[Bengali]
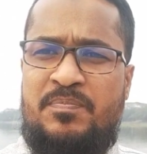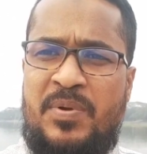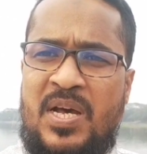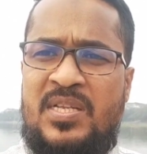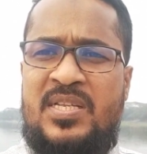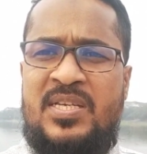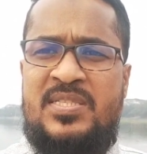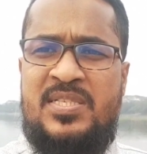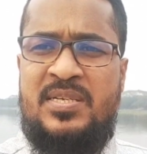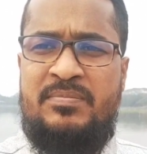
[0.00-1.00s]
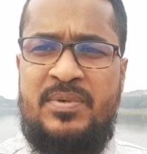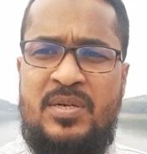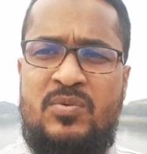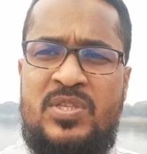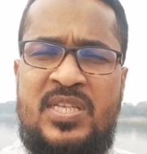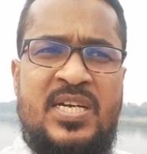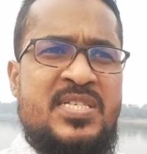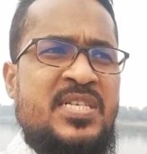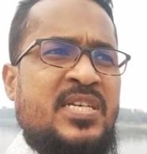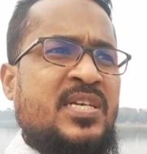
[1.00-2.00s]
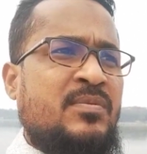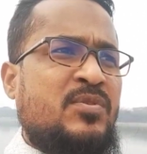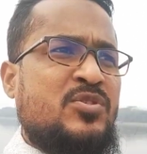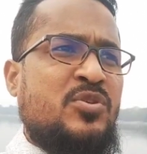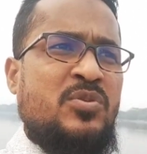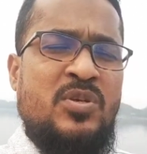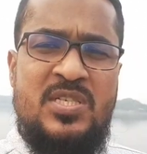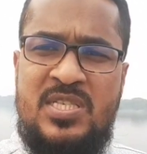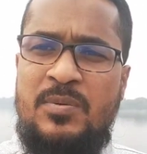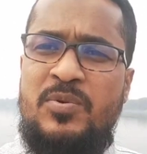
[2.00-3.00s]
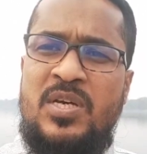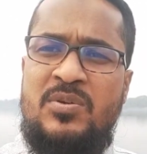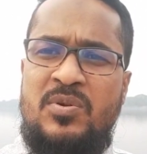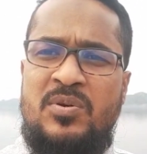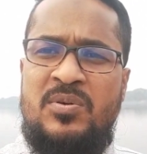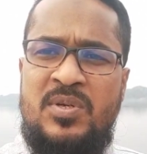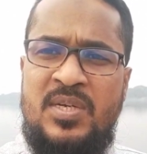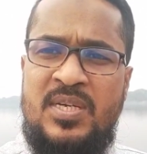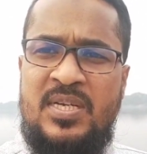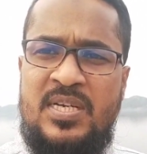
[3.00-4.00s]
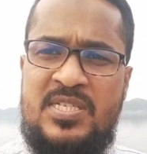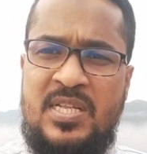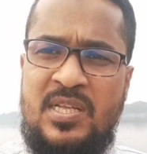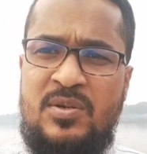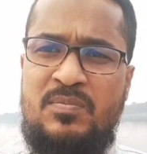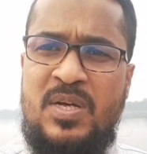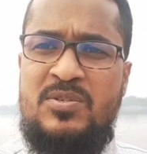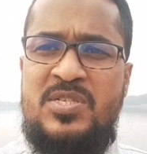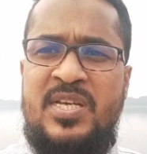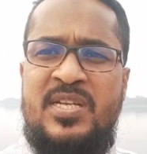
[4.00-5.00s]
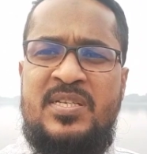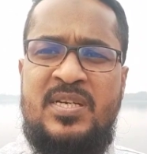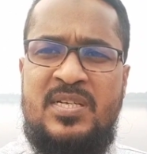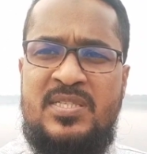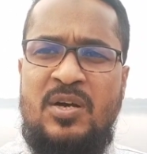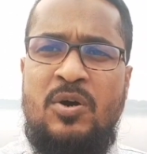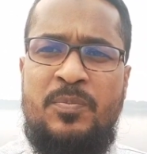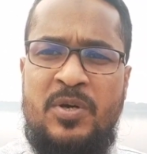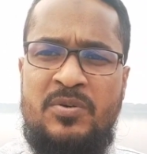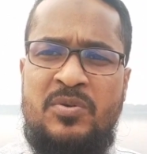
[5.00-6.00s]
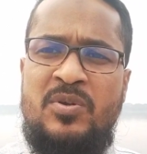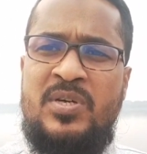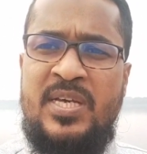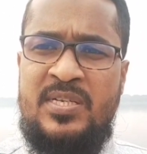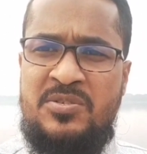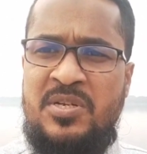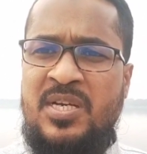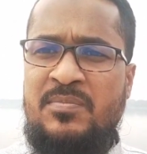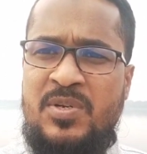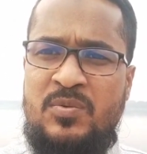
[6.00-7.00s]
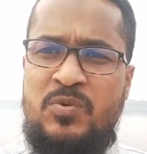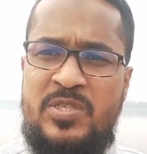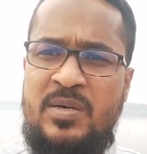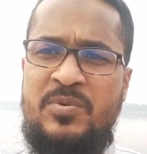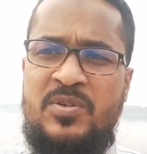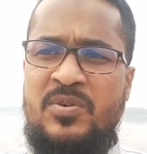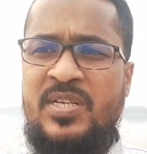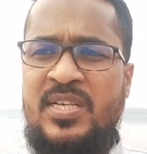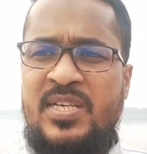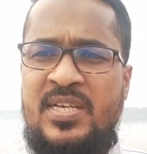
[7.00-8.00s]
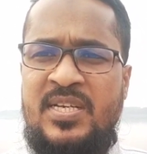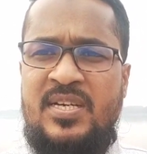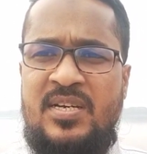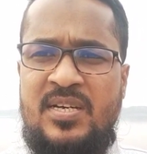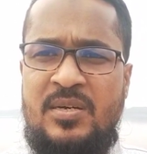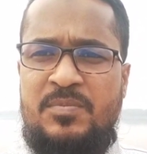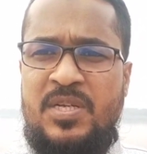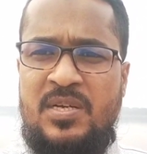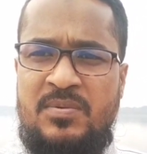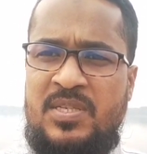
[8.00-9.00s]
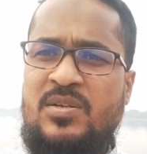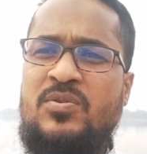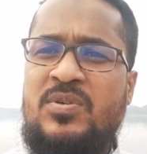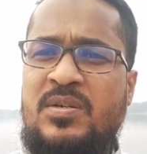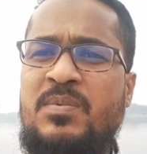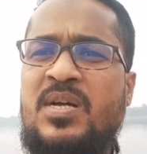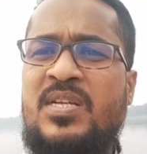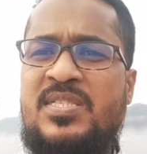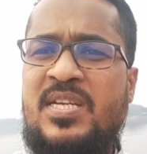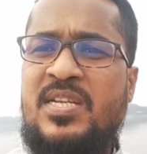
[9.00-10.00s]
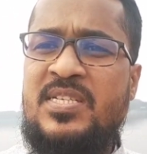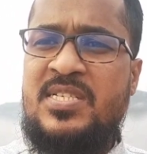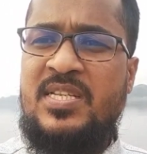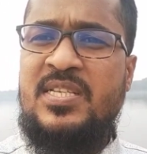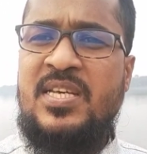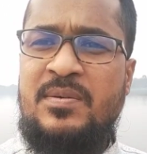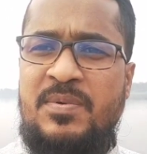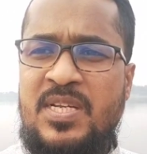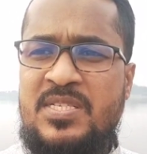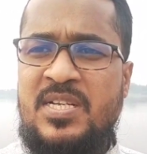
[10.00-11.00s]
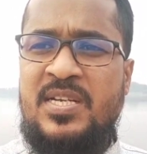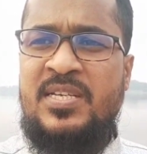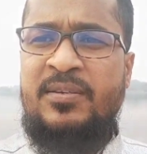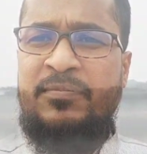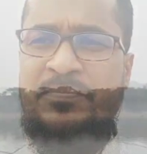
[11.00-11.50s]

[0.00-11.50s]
প্রান্তে যে ঐতিহাসিক এবং সুন্দর স্থাপনাগুলো সাধারণ মানুষের চাওয়া পাওয়াগুলোকে আসলে আমরা উপস্থাপন করি আপনারা আমাদের লৌকিক বাংলা চ্যানেলের সাথে থাকবেন আশা রাখি